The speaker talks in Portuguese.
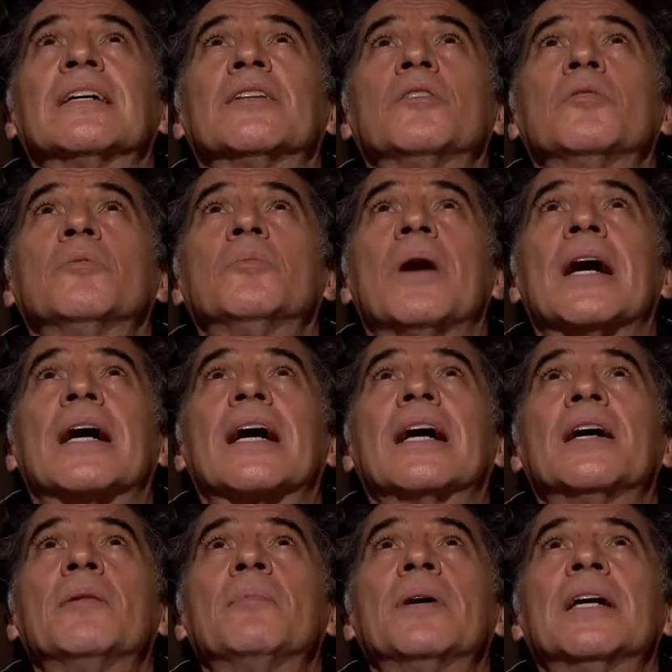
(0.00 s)
numa
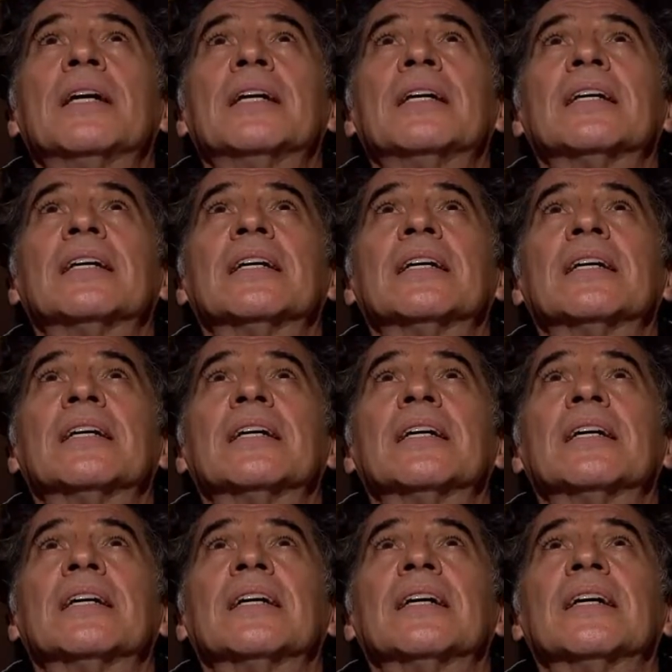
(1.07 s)
cama
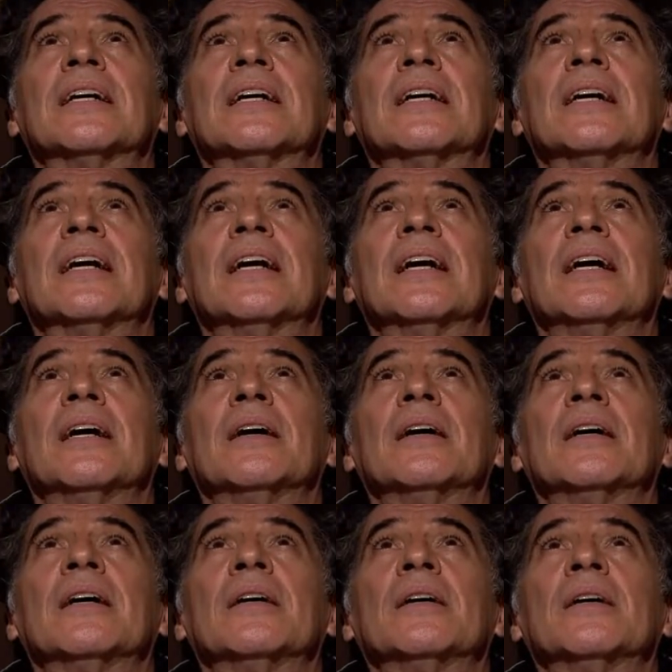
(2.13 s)

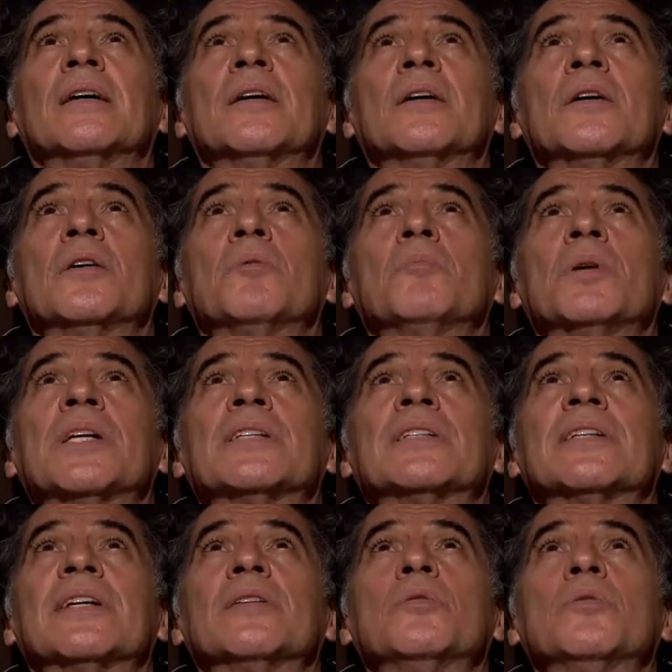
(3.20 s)
é,
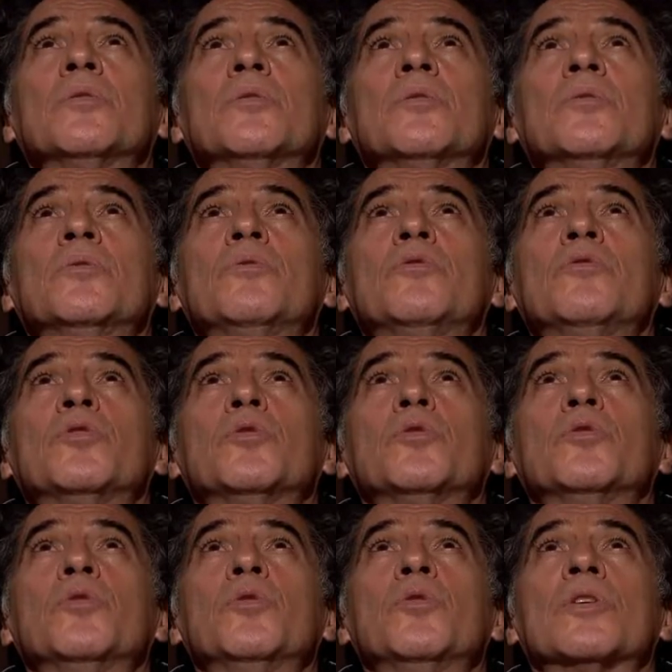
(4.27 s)
pensando num
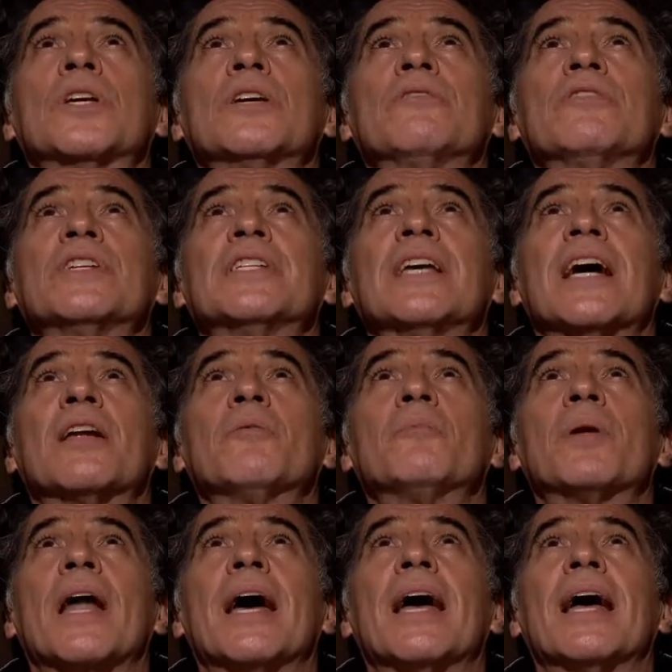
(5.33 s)
voodoo que fizeram
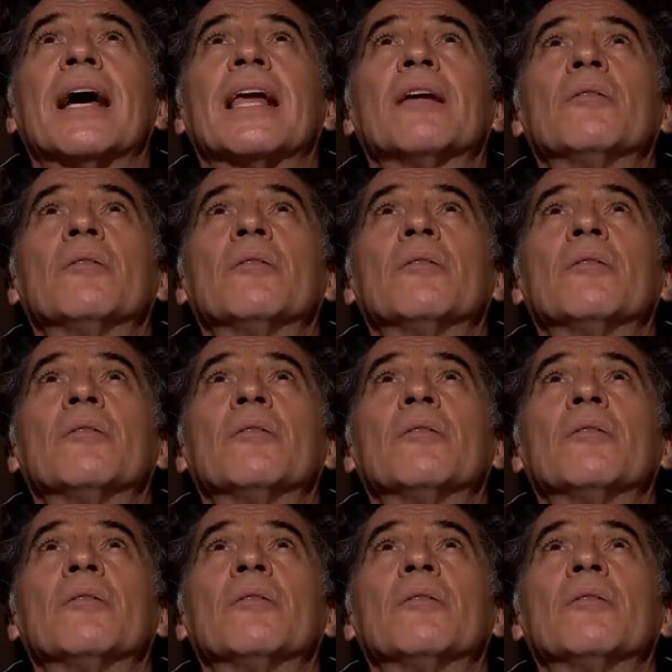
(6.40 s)
para ela